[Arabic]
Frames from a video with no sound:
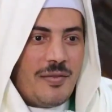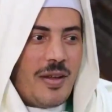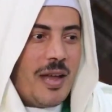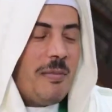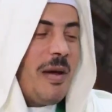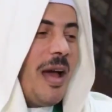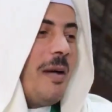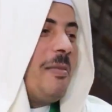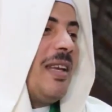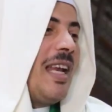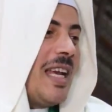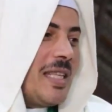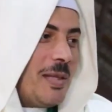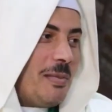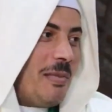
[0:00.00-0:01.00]
فيبقى
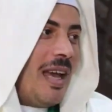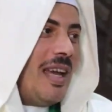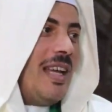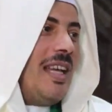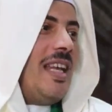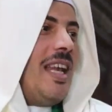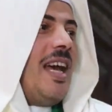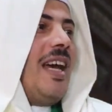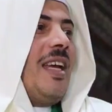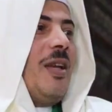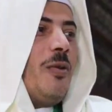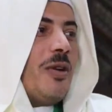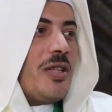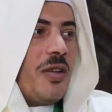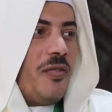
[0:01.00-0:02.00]
من أسماء
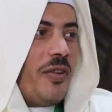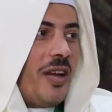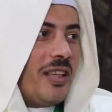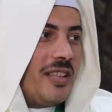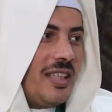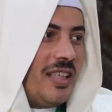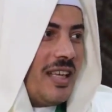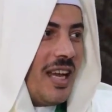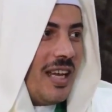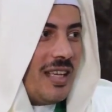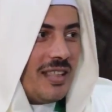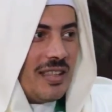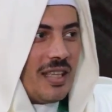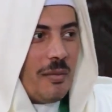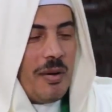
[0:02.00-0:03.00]
الله وصفات
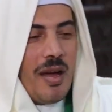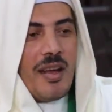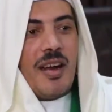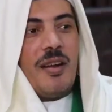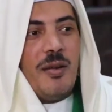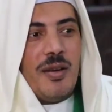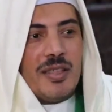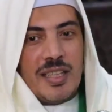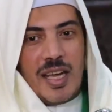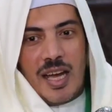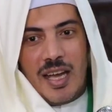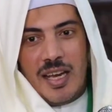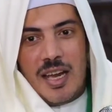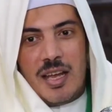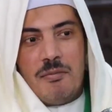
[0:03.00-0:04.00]
الله تبارك
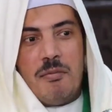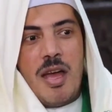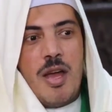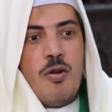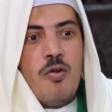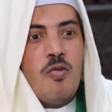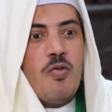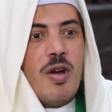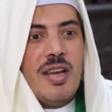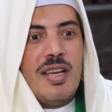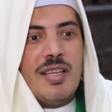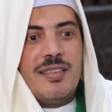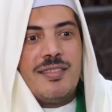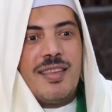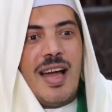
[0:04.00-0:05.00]
وتعالى ما هو
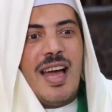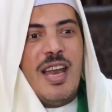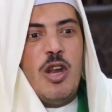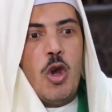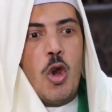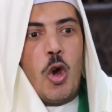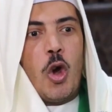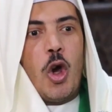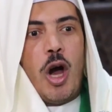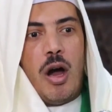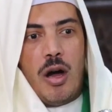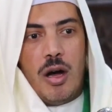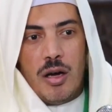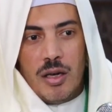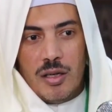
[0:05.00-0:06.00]

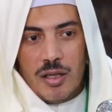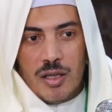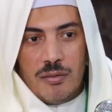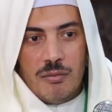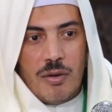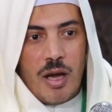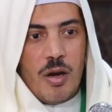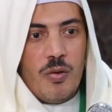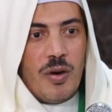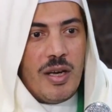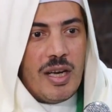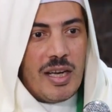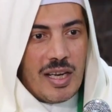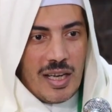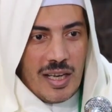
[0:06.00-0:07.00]
للتعلق ما هو
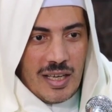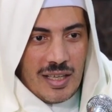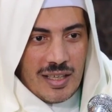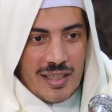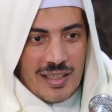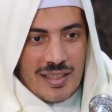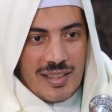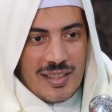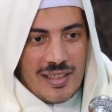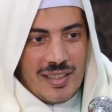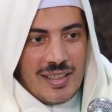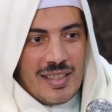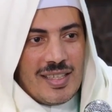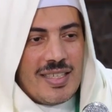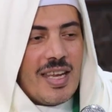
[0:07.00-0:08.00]
للإيه؟
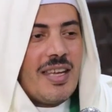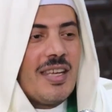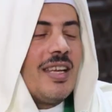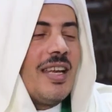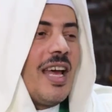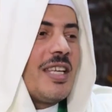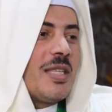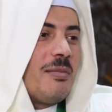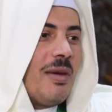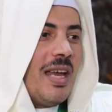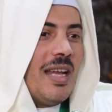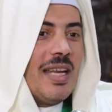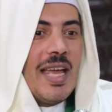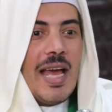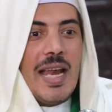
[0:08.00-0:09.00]
زي
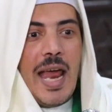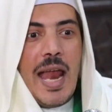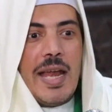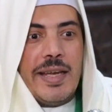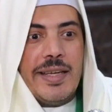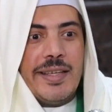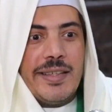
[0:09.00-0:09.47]
الأسماء الجلال